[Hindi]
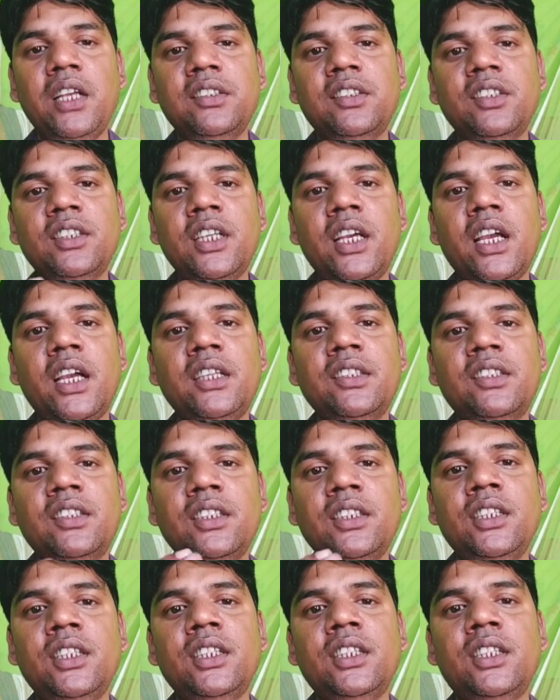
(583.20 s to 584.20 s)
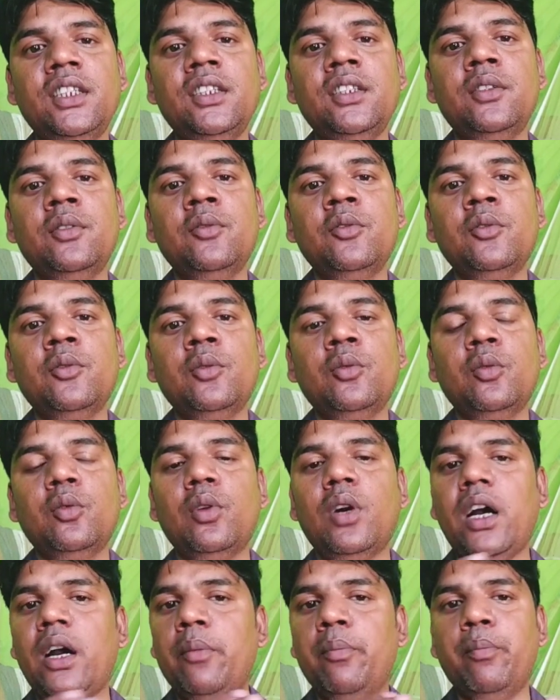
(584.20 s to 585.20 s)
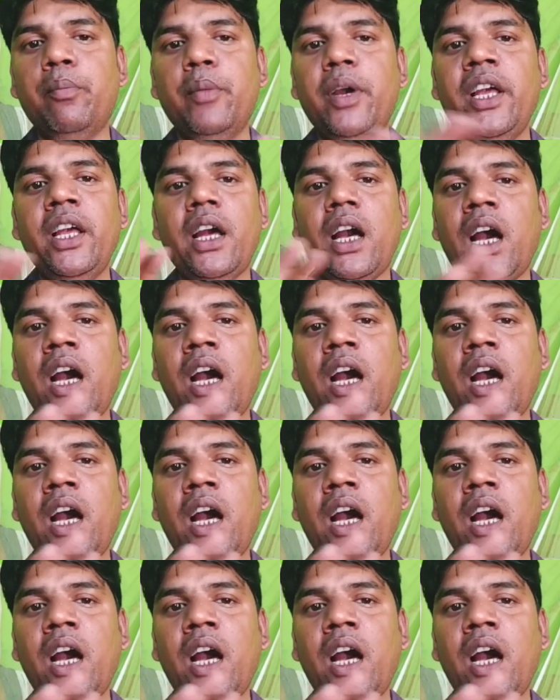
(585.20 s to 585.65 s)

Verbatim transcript: ऐसे ऐसे जे की मैं